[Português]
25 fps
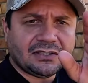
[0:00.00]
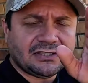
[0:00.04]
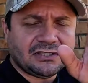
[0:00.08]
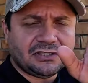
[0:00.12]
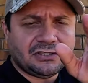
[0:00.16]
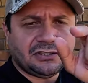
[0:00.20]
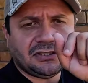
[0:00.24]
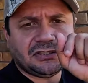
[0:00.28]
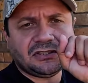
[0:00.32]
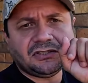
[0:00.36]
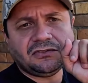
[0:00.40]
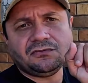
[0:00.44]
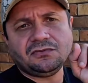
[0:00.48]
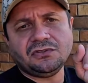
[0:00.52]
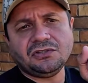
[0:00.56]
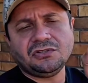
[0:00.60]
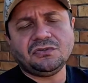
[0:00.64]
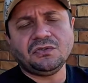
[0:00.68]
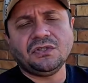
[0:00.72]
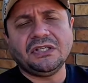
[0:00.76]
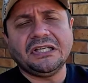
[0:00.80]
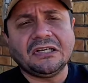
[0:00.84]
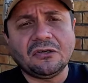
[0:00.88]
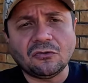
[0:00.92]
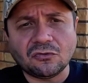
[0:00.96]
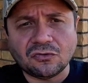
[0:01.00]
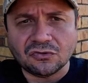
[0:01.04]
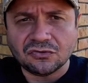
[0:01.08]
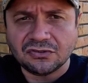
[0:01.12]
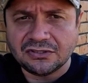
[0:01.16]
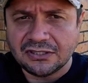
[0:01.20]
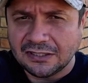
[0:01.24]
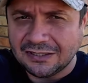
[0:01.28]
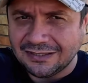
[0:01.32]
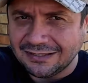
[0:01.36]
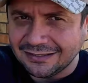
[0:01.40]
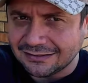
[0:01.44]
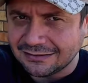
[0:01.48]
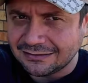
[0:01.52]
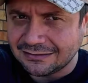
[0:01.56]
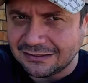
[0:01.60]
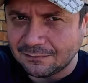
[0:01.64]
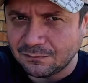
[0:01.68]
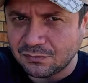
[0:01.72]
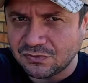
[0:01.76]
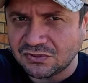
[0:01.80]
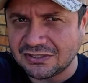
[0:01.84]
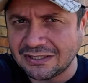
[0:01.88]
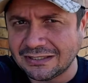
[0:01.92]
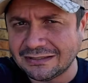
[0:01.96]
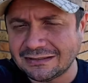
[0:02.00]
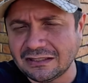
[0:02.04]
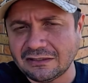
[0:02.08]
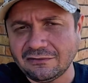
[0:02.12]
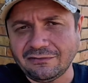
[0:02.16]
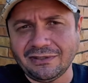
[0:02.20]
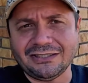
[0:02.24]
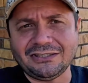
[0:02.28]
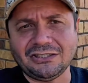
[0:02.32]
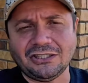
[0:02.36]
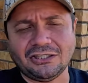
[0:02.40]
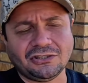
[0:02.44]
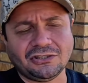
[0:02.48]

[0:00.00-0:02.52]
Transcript: assiste esse vídeo aí que eu tenho certeza 100% aí vai te